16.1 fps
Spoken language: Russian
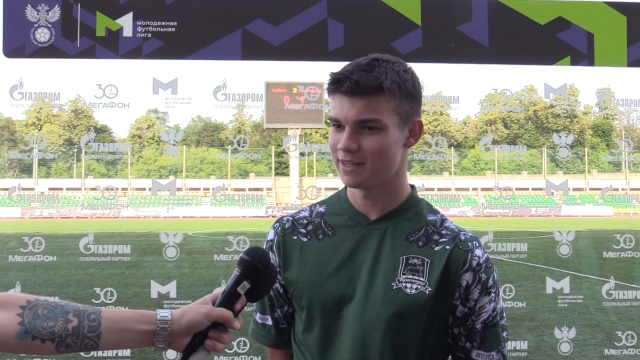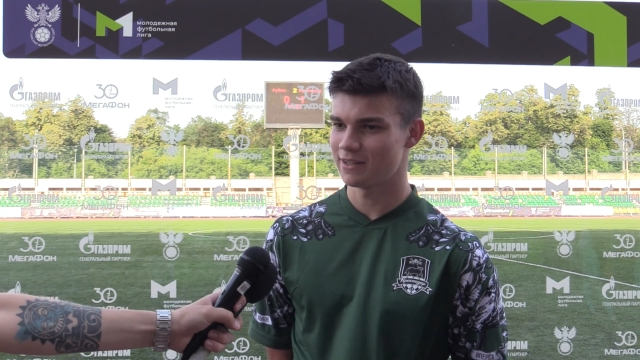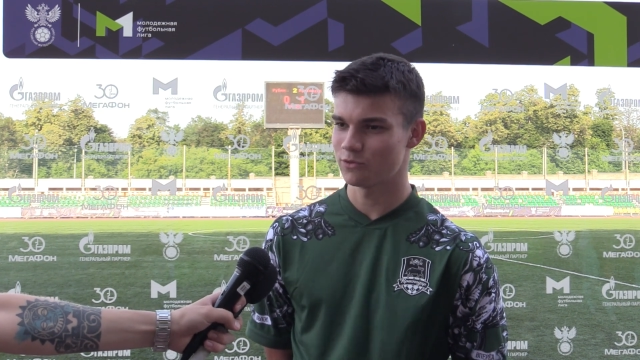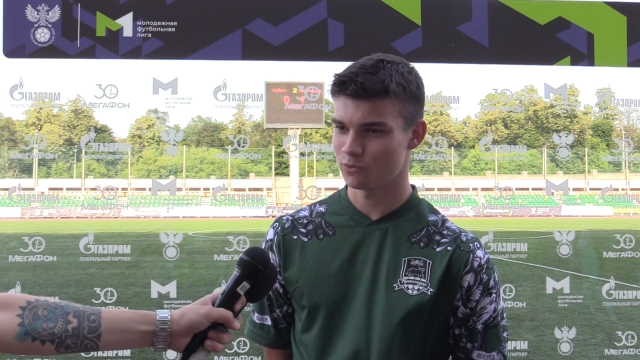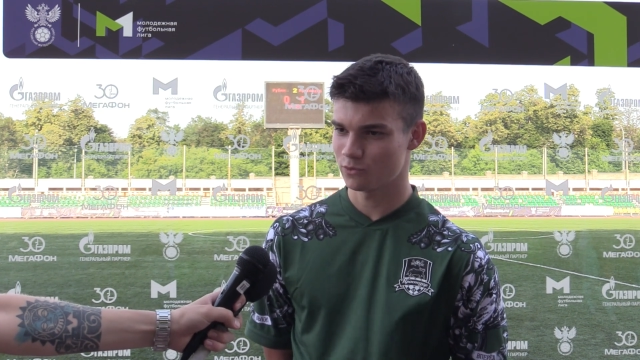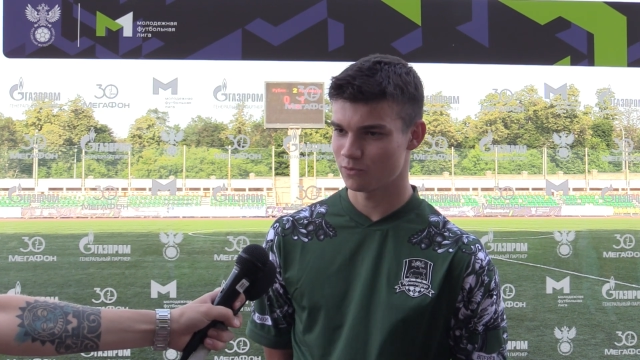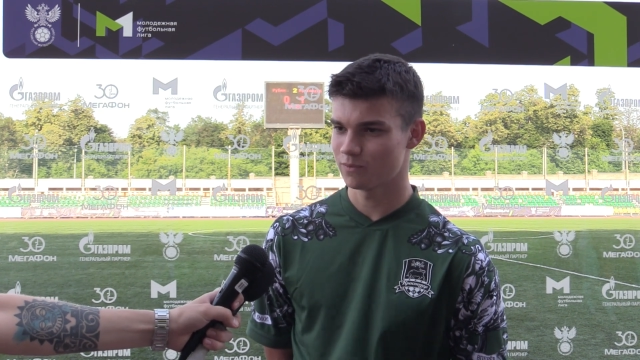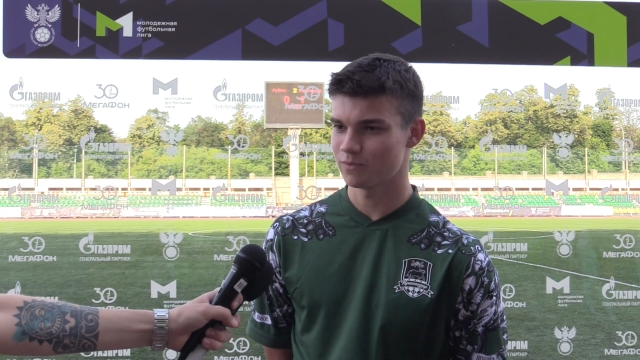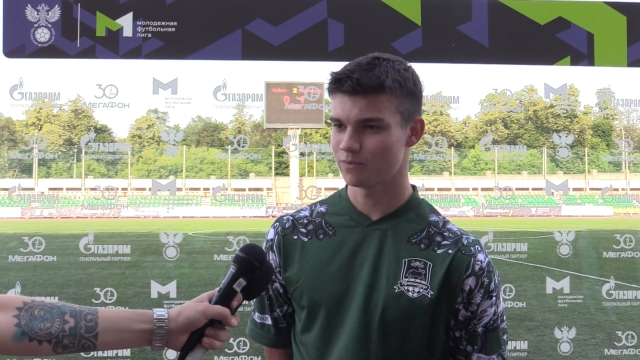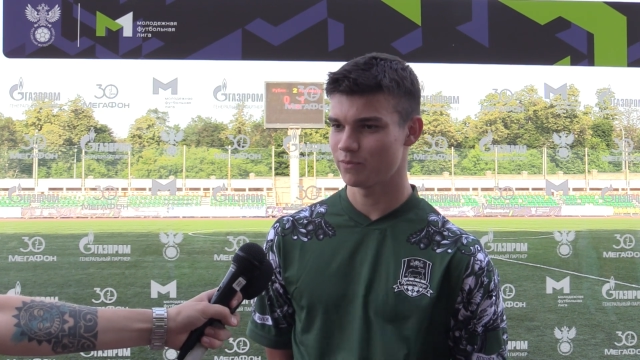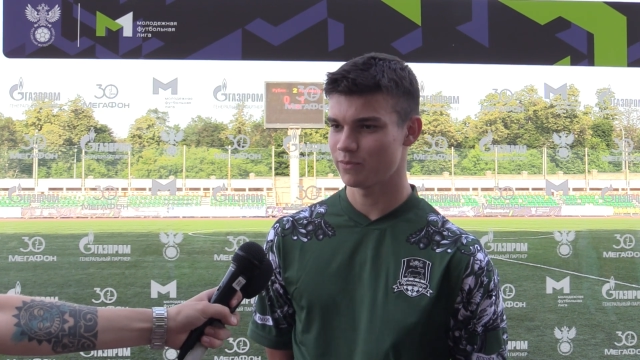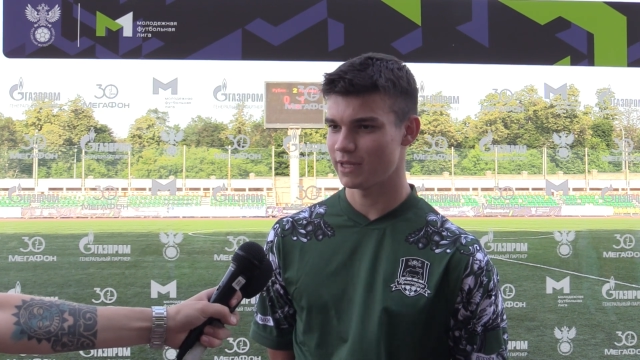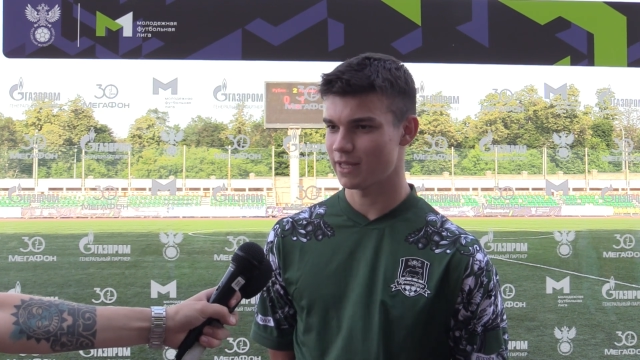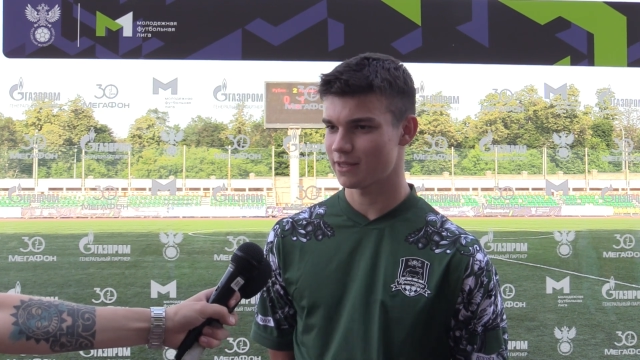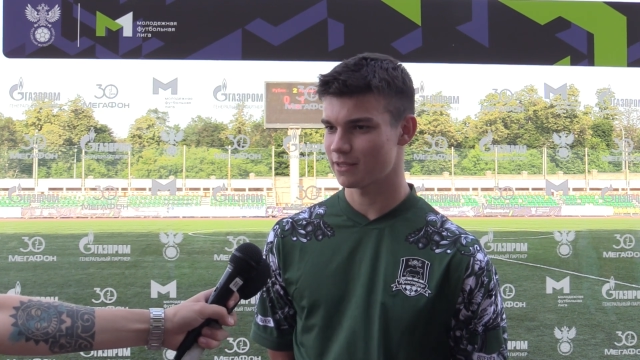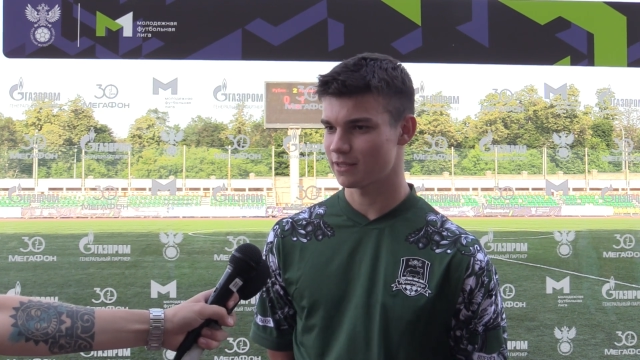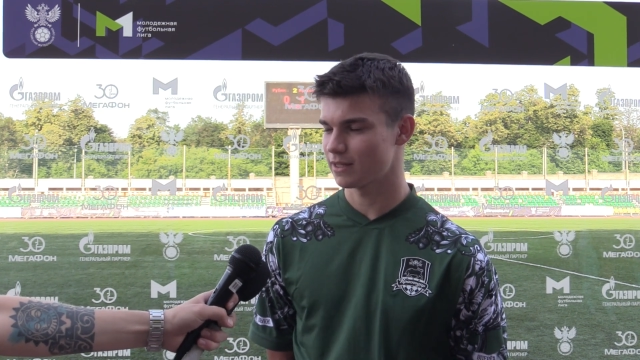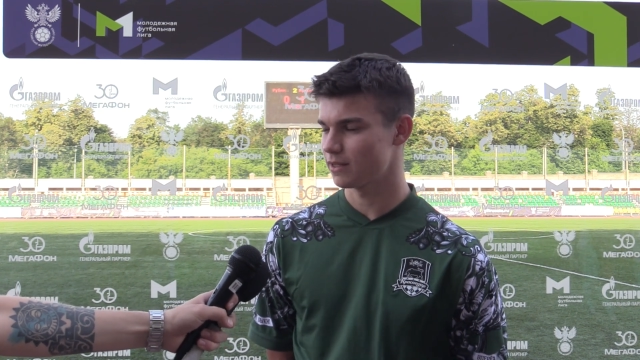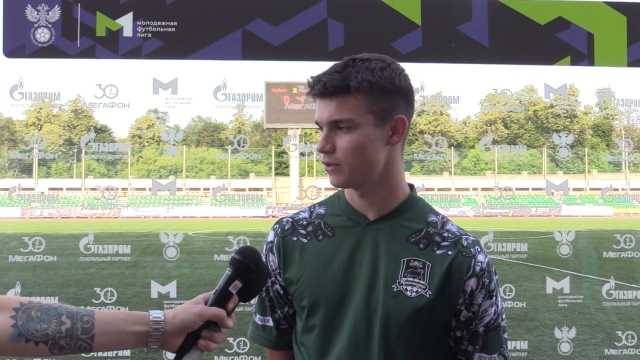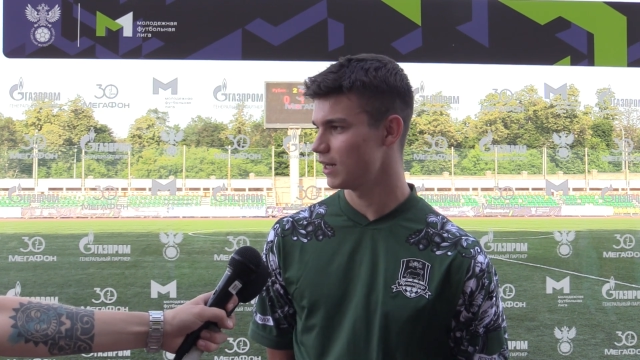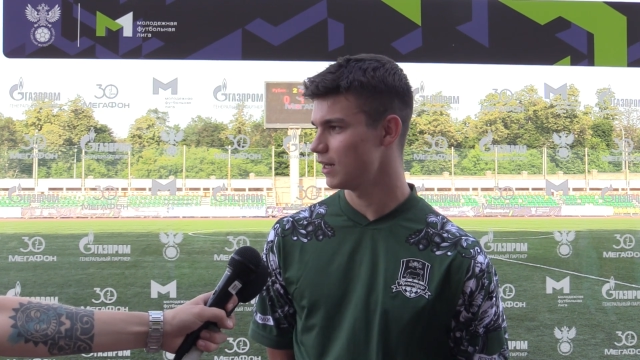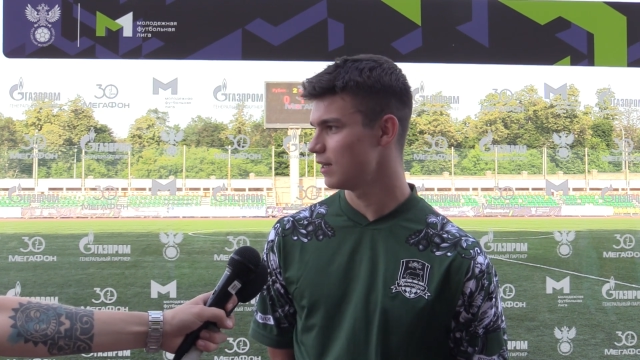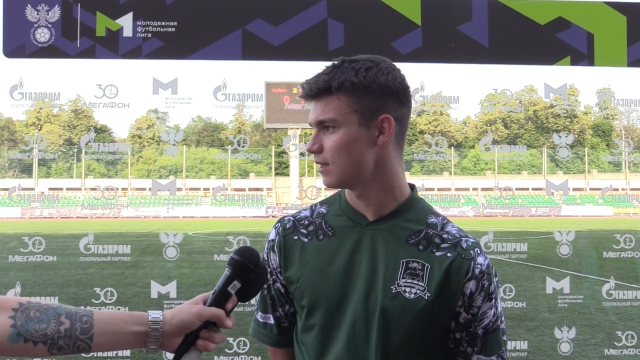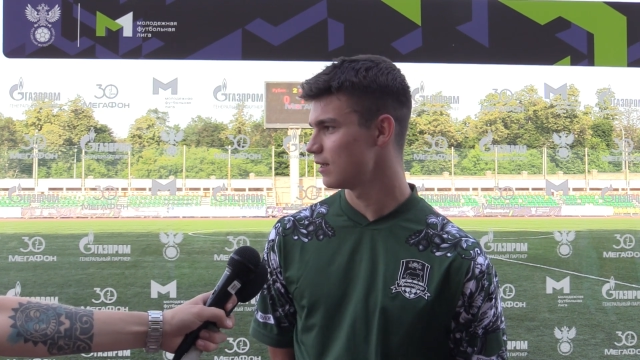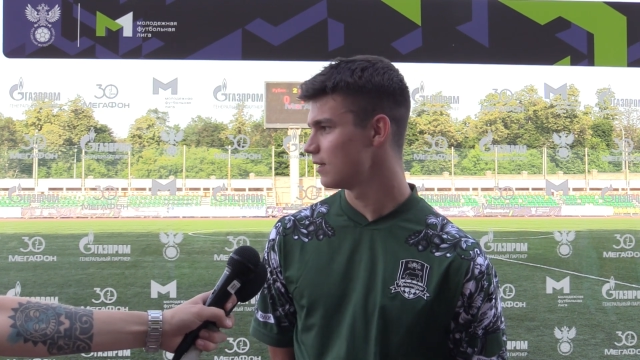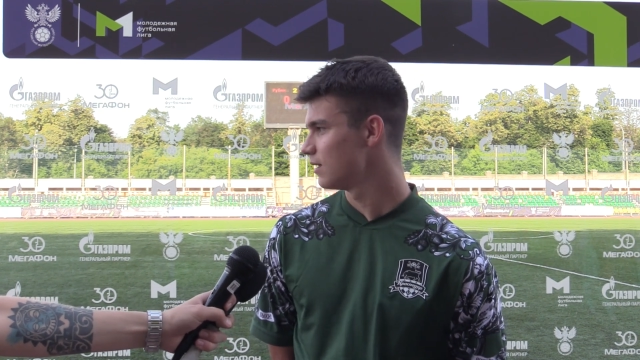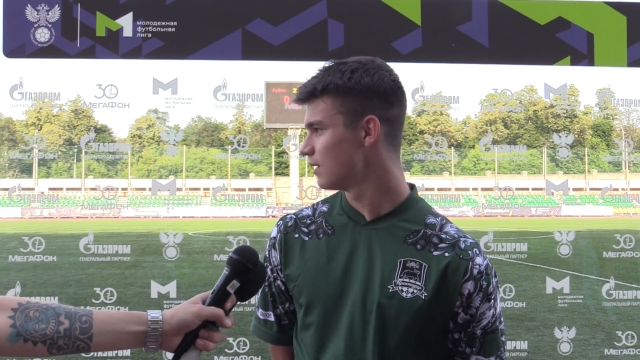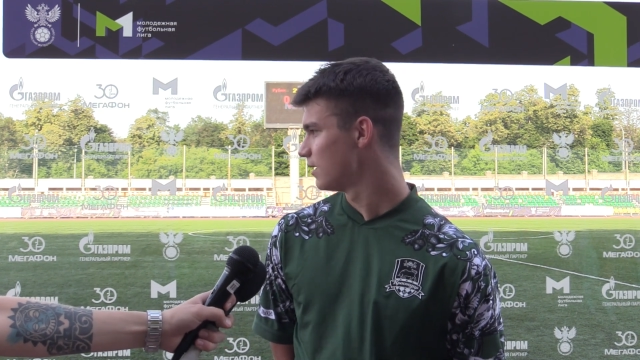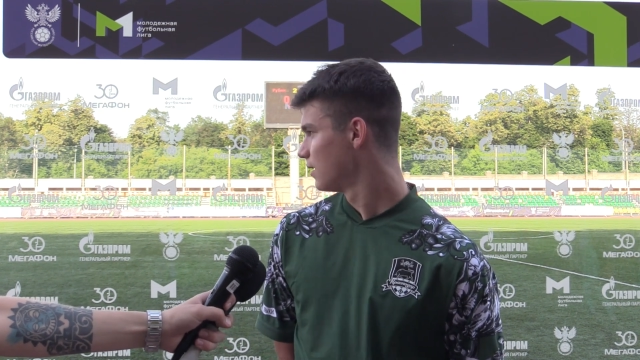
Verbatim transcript: да, ну, понятно, говорили.